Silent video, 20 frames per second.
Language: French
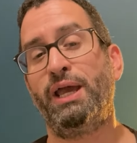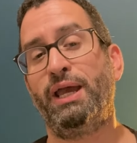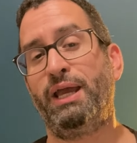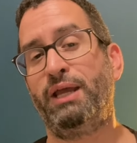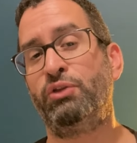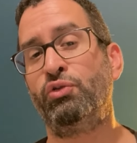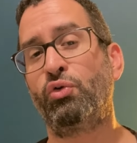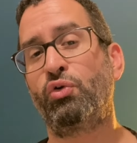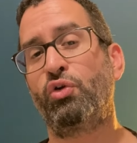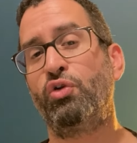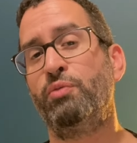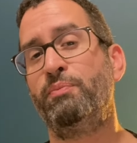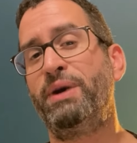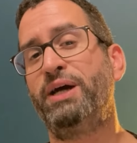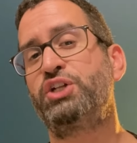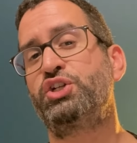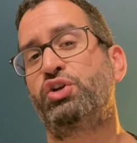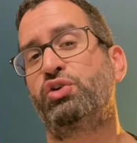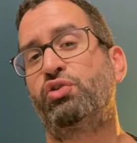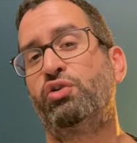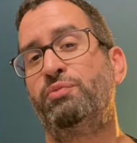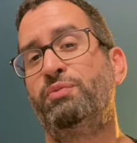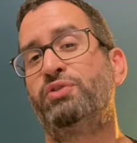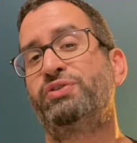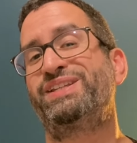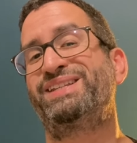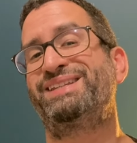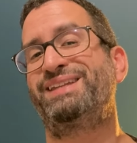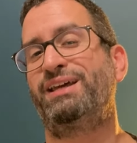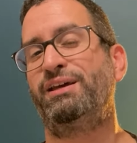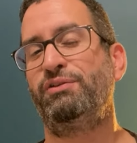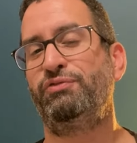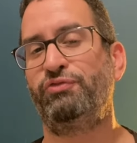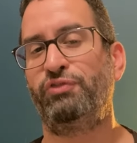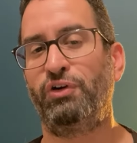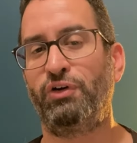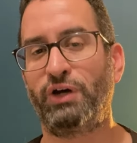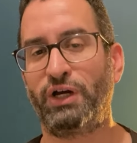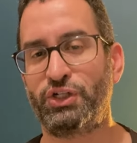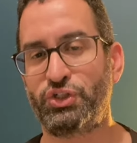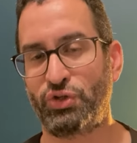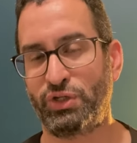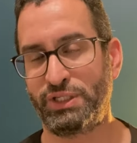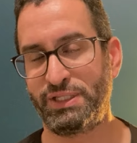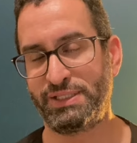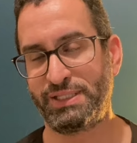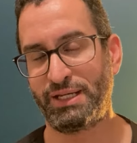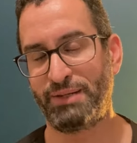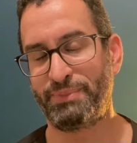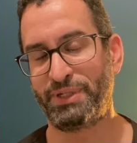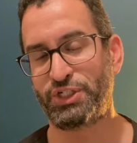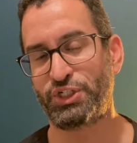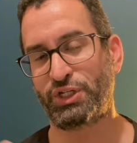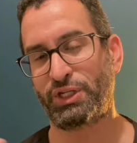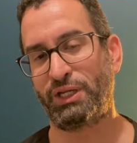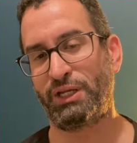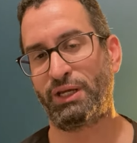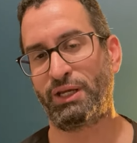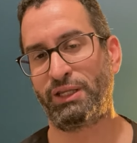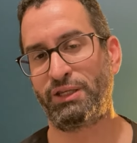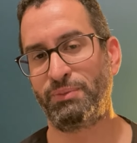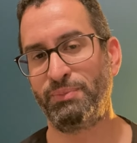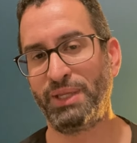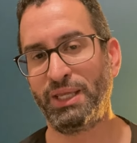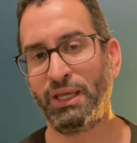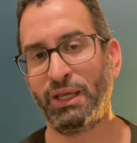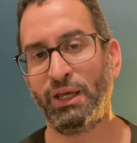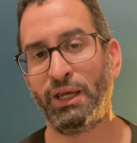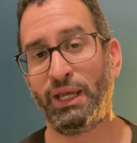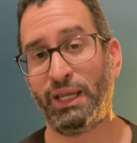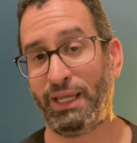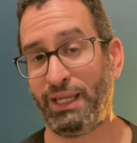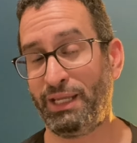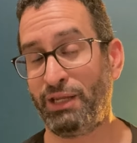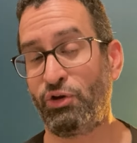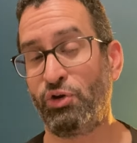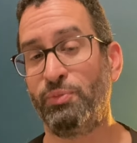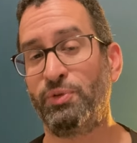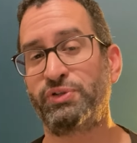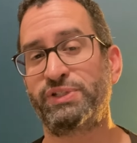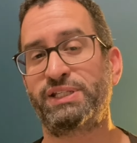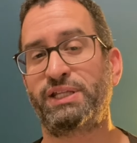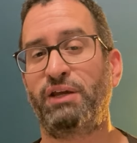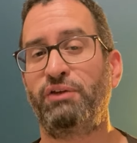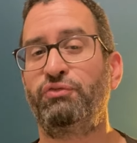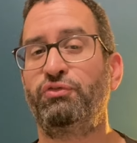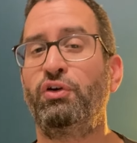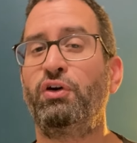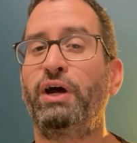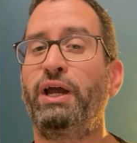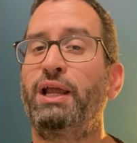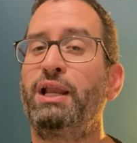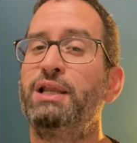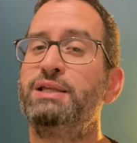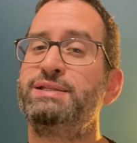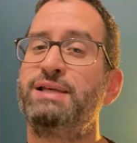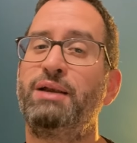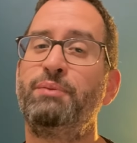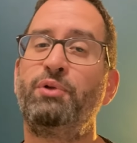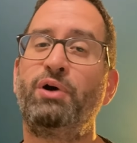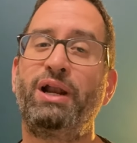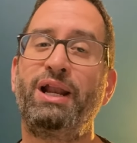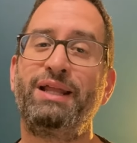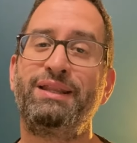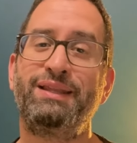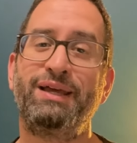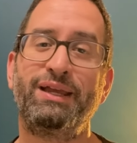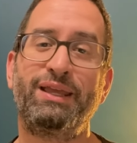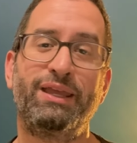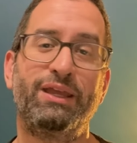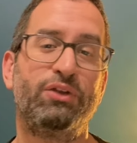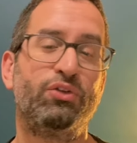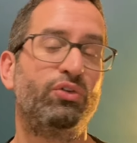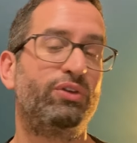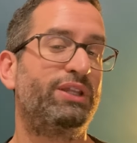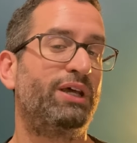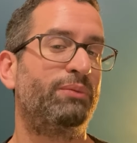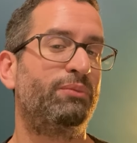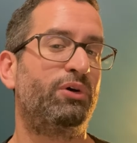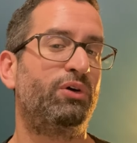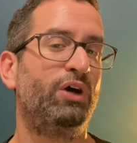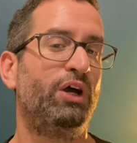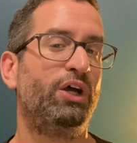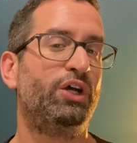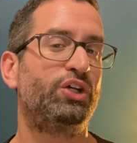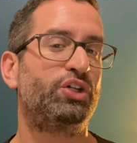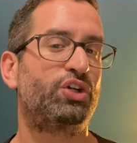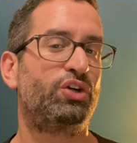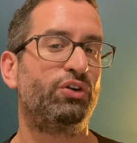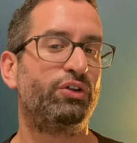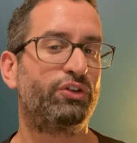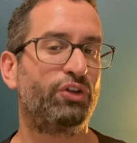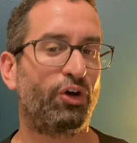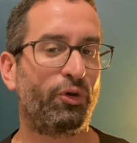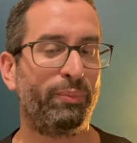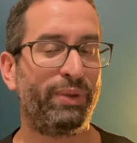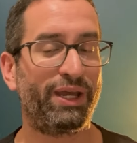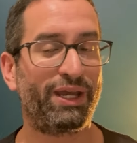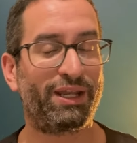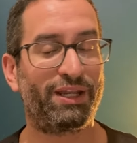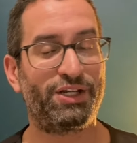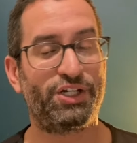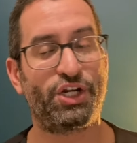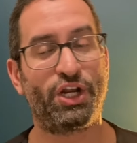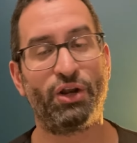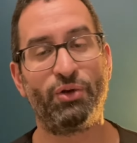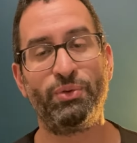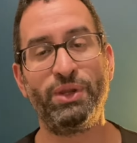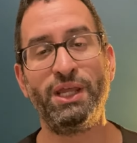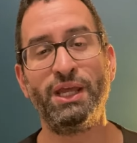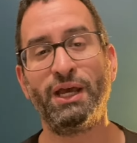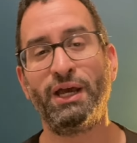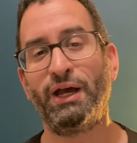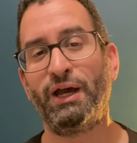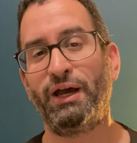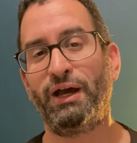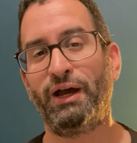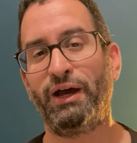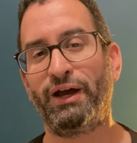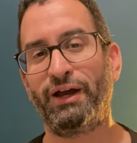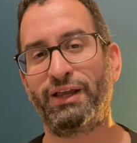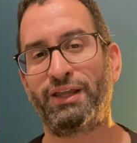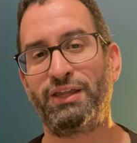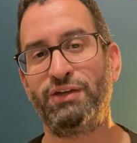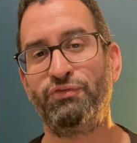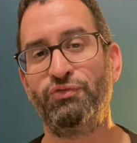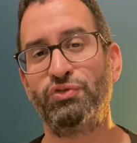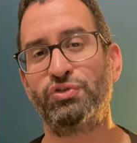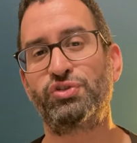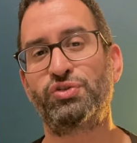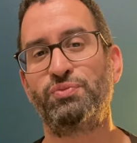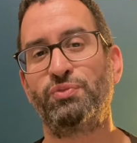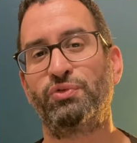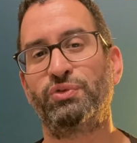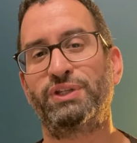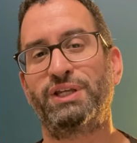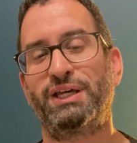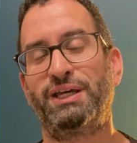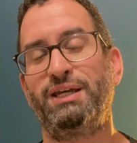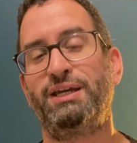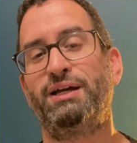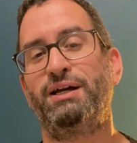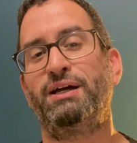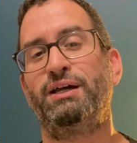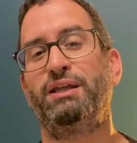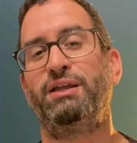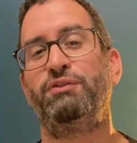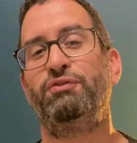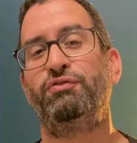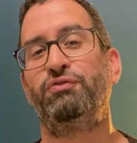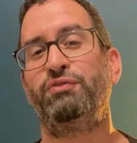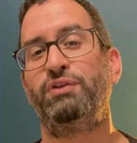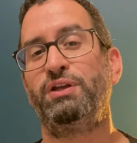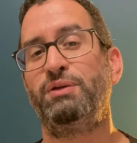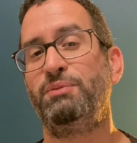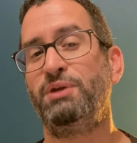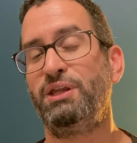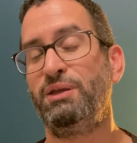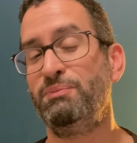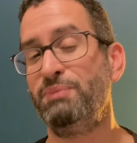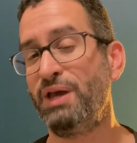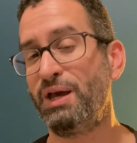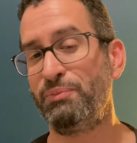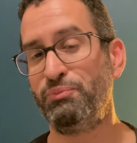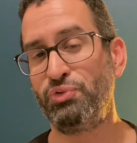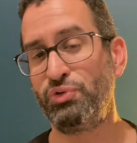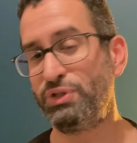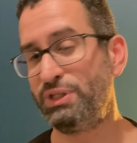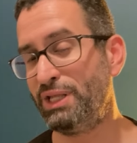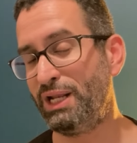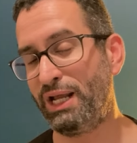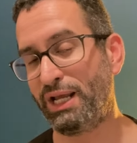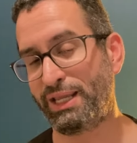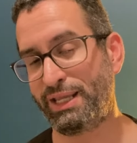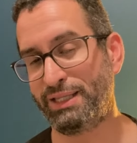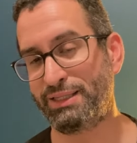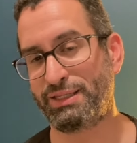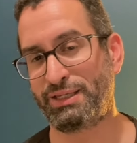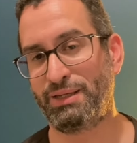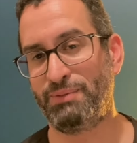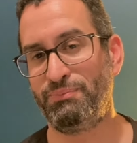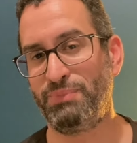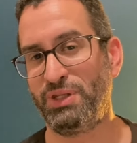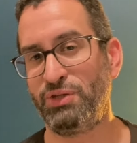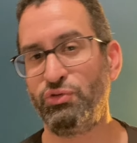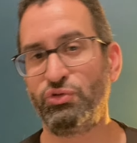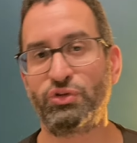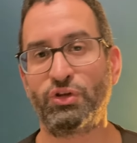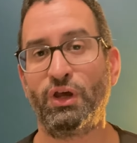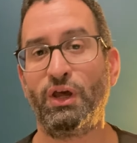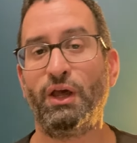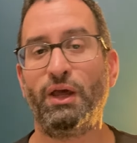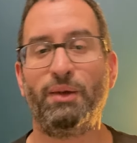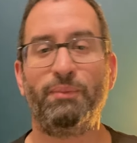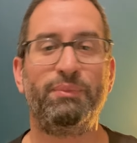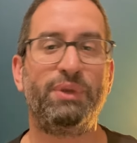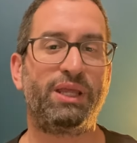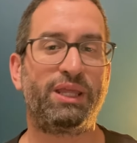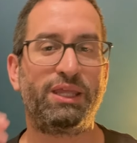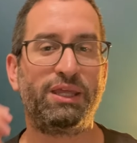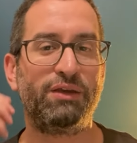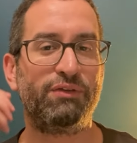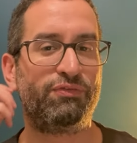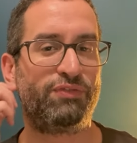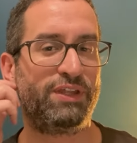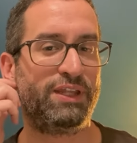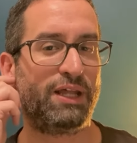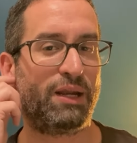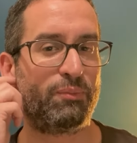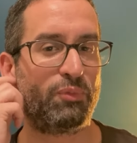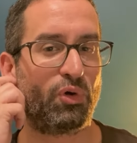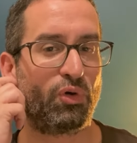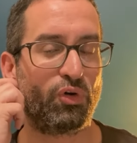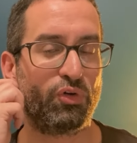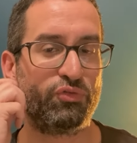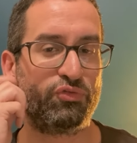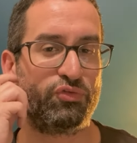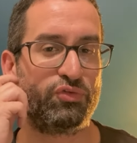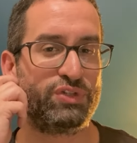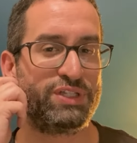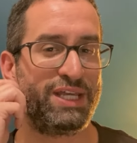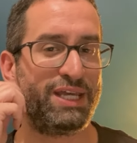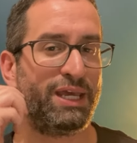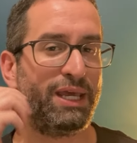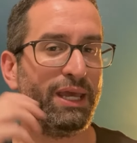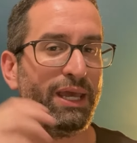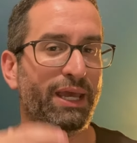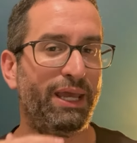Et donc le match commence très fort, hein, je le disais, un match très rythmé, et il commence très fort avec les Allemands à l'attaque, et notamment Schlotterberg chez lui, euh, qui veut se montrer, hein, il, met un but dès la quatrième minute, mais qui est finalement refusé.